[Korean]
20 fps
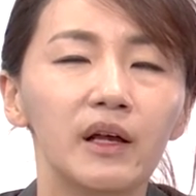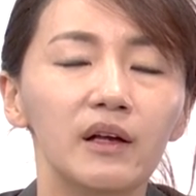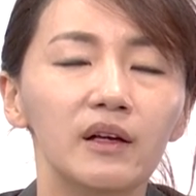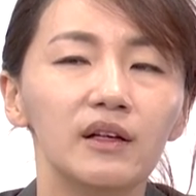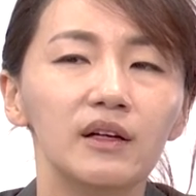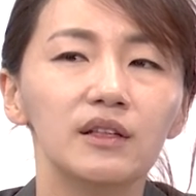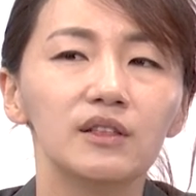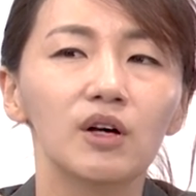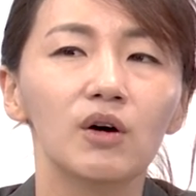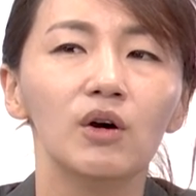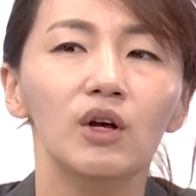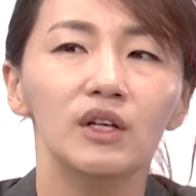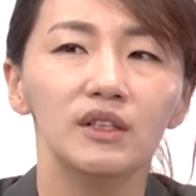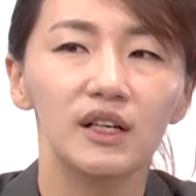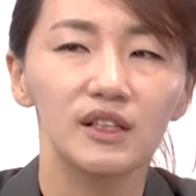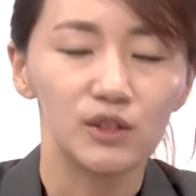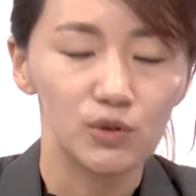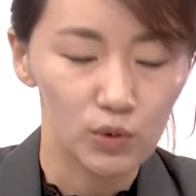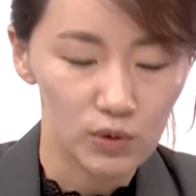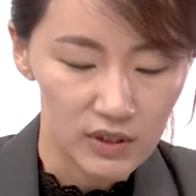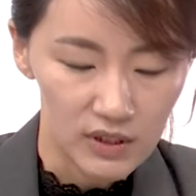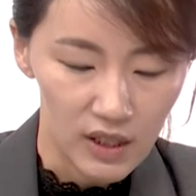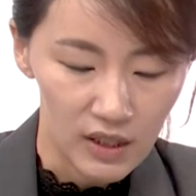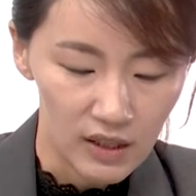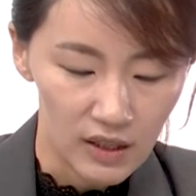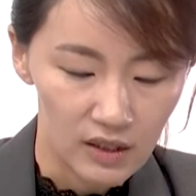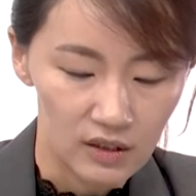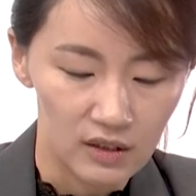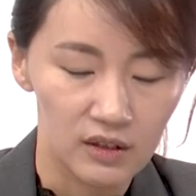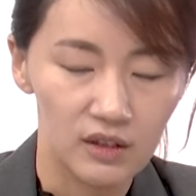그래서 사실
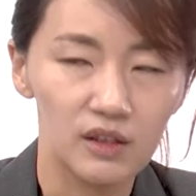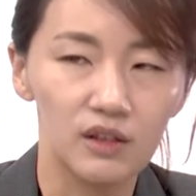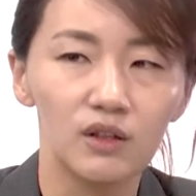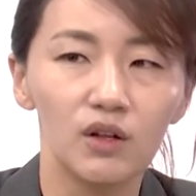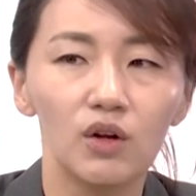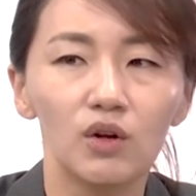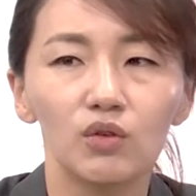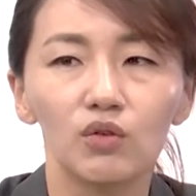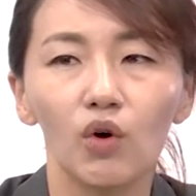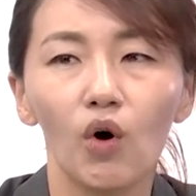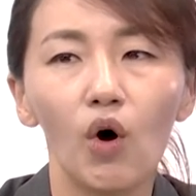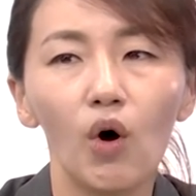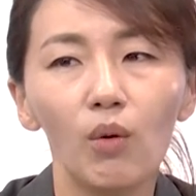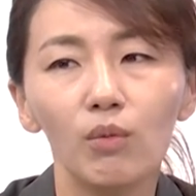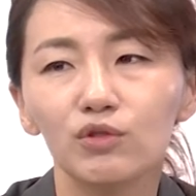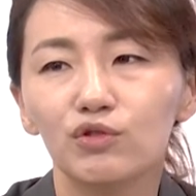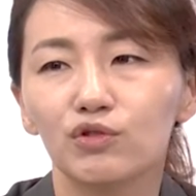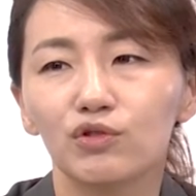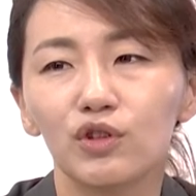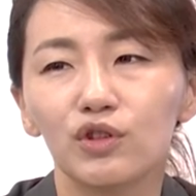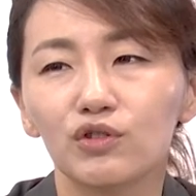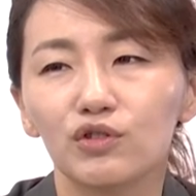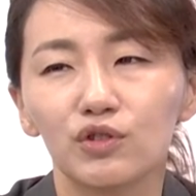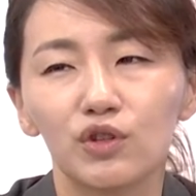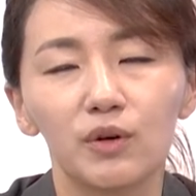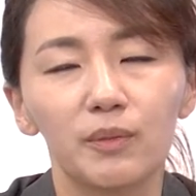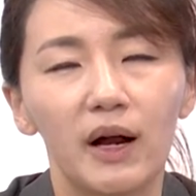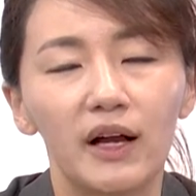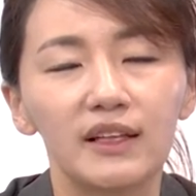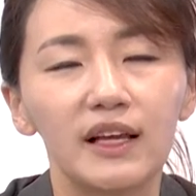소장에는 너무 주저리 주저리
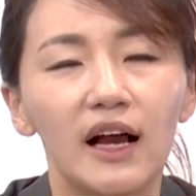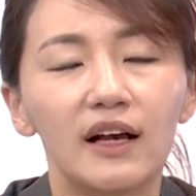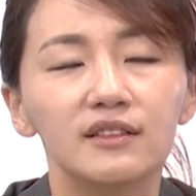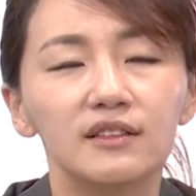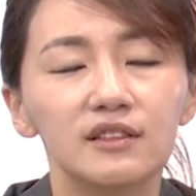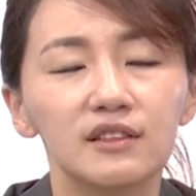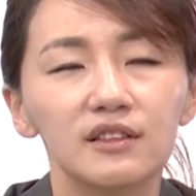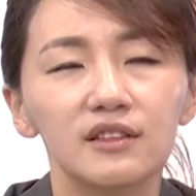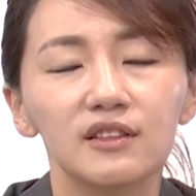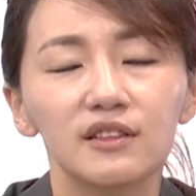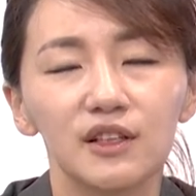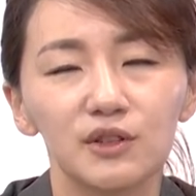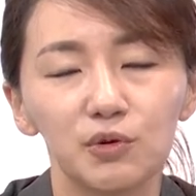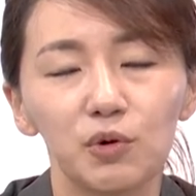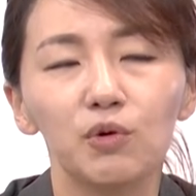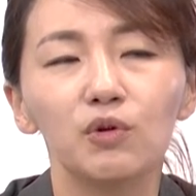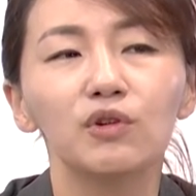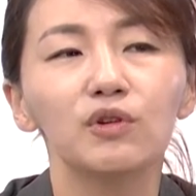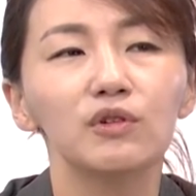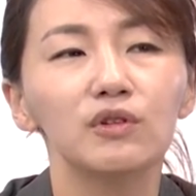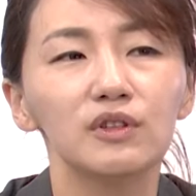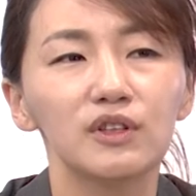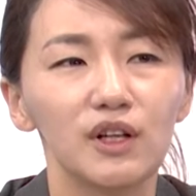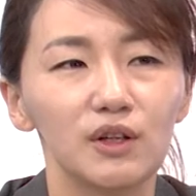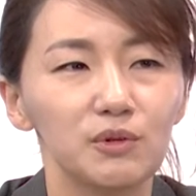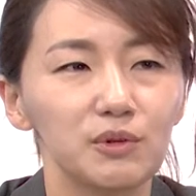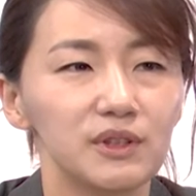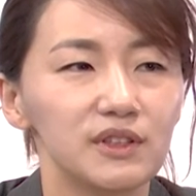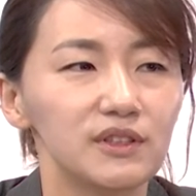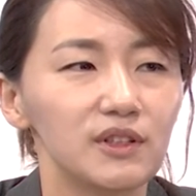많이 안 쓰는 게 좋을
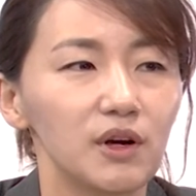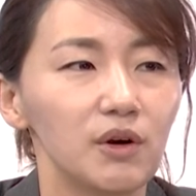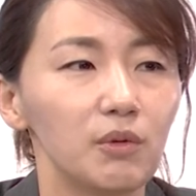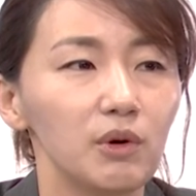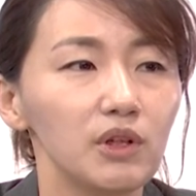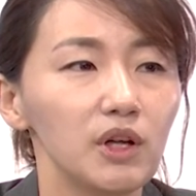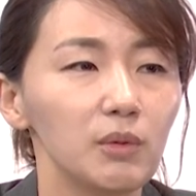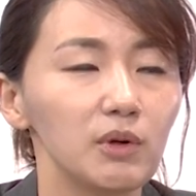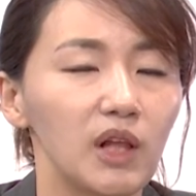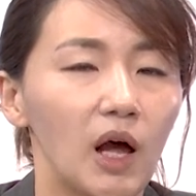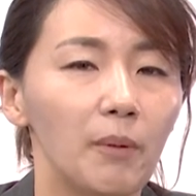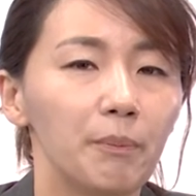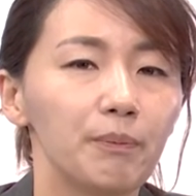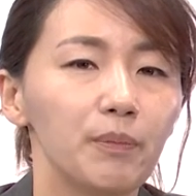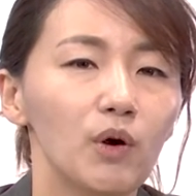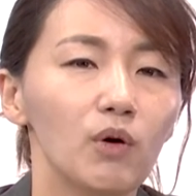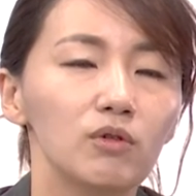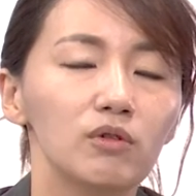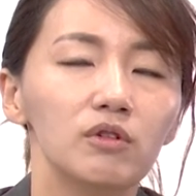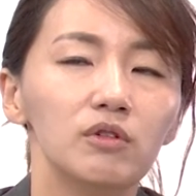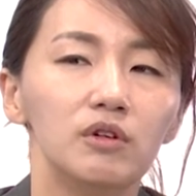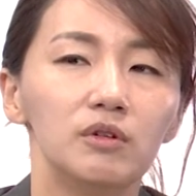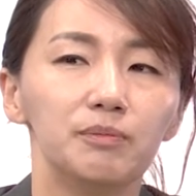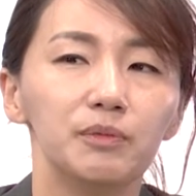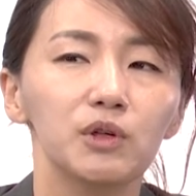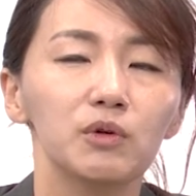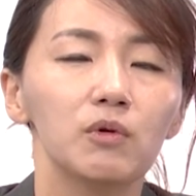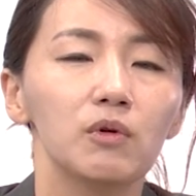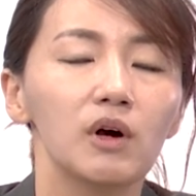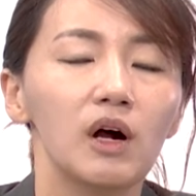때도 있어요. 왜냐하면 답변을
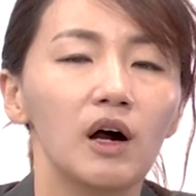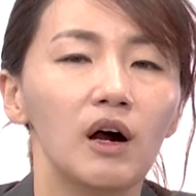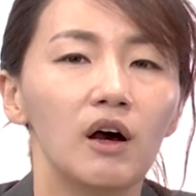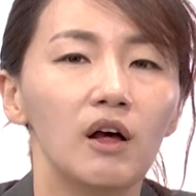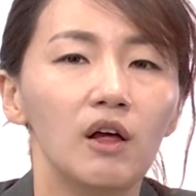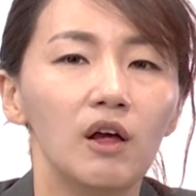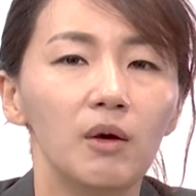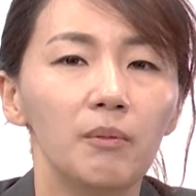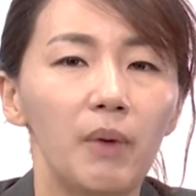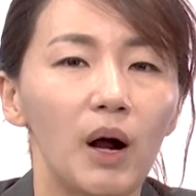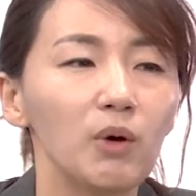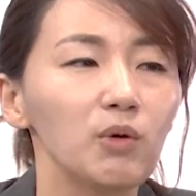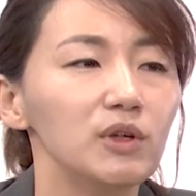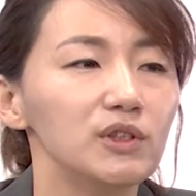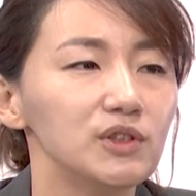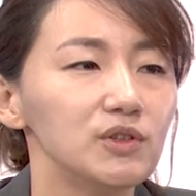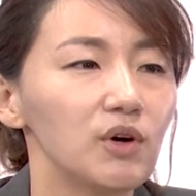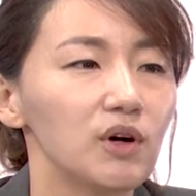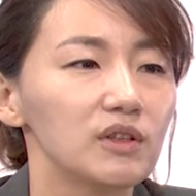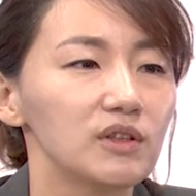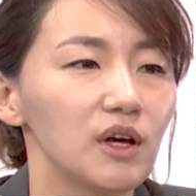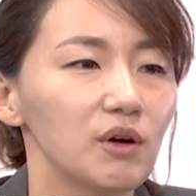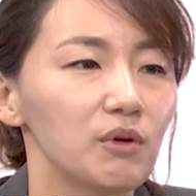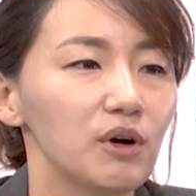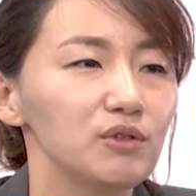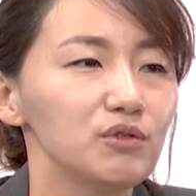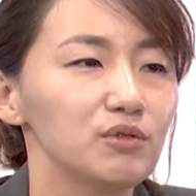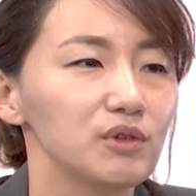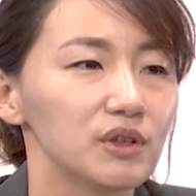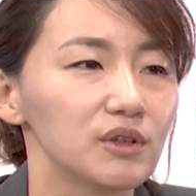피고가 바로 인정한다고 할
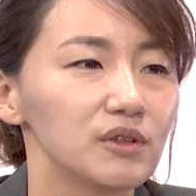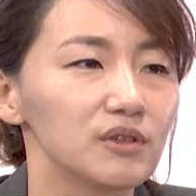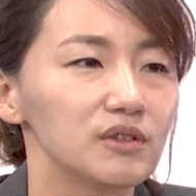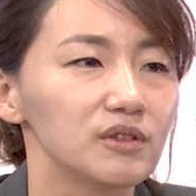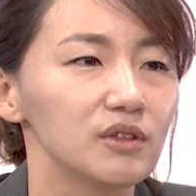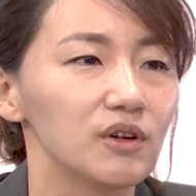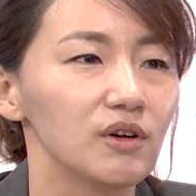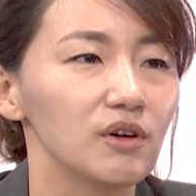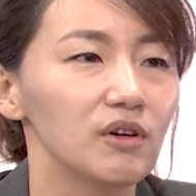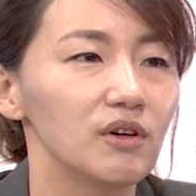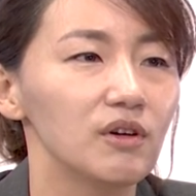수도 있거든요.